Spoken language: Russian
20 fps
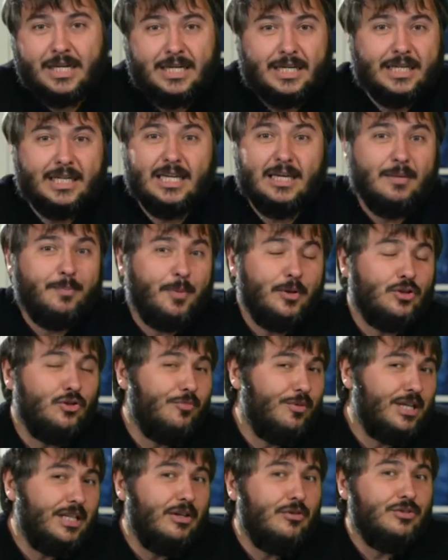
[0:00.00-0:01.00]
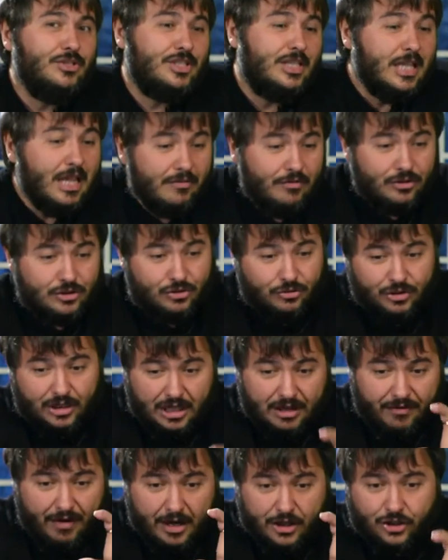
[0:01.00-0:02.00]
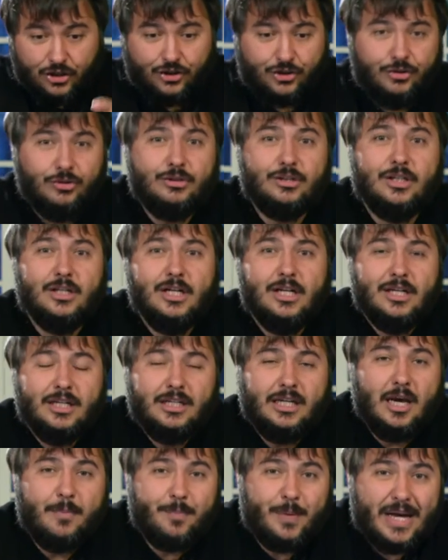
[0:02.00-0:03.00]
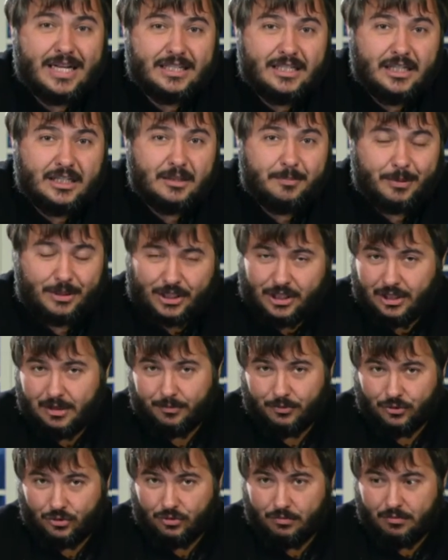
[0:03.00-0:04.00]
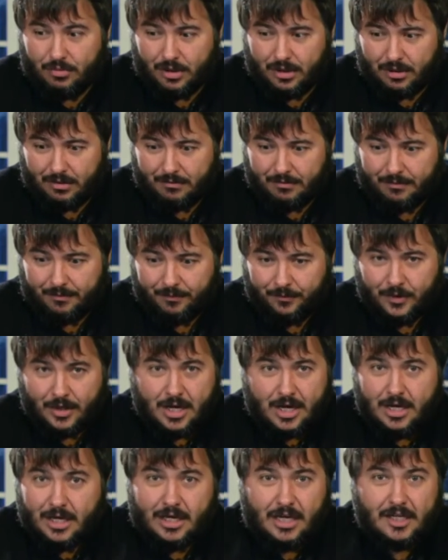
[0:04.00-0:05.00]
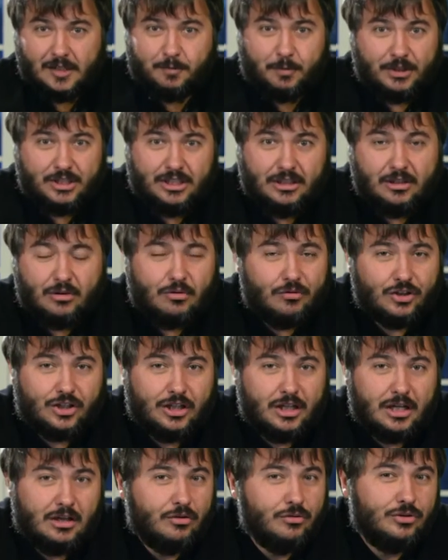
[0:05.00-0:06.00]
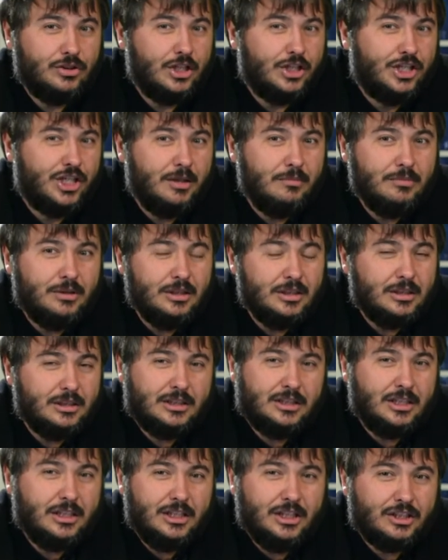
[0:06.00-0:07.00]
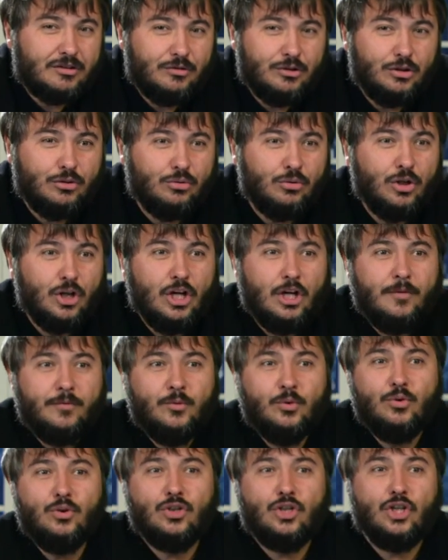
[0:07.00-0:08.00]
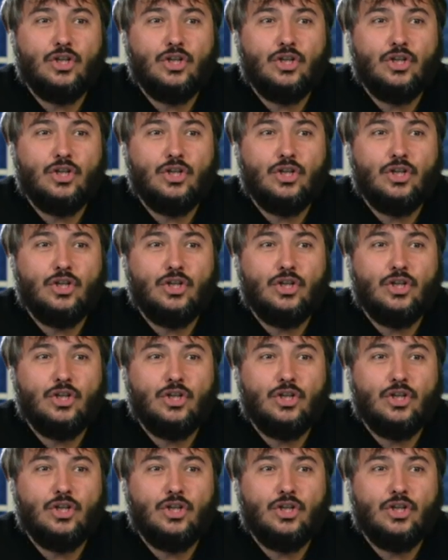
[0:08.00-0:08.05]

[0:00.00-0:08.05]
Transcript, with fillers: И потом, когда он останавливается, он доливает чуть-чуть и опять едет почти на пустом баке. Я спросил такого человека, говорю, зачем ты делаешь вот эту... Ну, он говорит, а